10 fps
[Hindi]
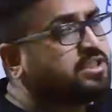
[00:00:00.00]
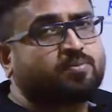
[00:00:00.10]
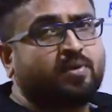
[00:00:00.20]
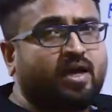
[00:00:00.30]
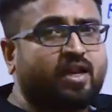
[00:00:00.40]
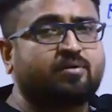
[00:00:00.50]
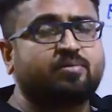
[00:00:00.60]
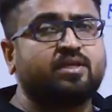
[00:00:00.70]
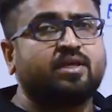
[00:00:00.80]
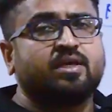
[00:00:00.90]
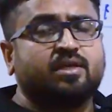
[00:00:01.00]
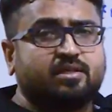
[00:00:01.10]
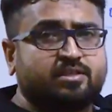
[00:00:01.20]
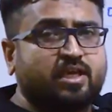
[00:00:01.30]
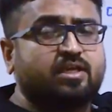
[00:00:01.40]
चीज़ पे आर आर बी
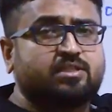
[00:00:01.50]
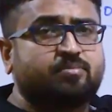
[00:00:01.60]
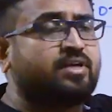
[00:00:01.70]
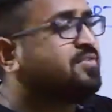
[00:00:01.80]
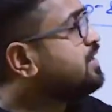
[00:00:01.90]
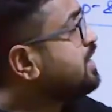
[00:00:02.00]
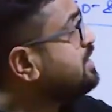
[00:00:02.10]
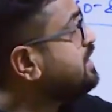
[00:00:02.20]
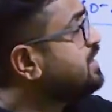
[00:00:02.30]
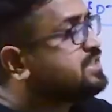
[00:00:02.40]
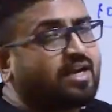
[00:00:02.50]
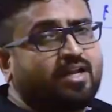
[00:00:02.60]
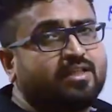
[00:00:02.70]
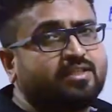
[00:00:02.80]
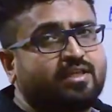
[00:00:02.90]
जेई सी बी टी वन के लिए सिंगल स्टार
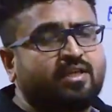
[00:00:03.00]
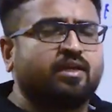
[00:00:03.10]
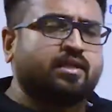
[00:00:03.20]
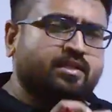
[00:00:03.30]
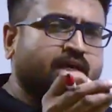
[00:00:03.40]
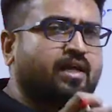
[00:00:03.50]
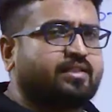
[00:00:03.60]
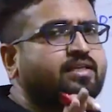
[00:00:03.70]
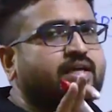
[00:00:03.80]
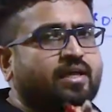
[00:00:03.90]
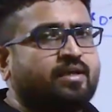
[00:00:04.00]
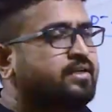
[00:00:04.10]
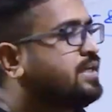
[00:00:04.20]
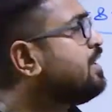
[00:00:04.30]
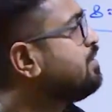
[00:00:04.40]
लगा दीजिए ये आता ही है
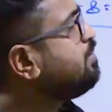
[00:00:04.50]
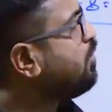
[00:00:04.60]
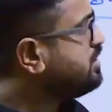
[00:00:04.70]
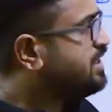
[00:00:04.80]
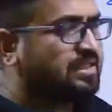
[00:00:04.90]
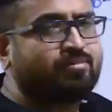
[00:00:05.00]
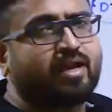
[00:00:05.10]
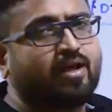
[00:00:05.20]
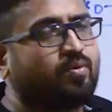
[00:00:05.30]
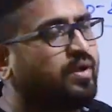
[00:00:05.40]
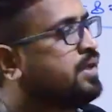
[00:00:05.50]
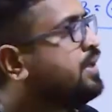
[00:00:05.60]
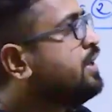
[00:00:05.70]
ठीक है मतलब बहुत ज़्यादा बार आया हुआ है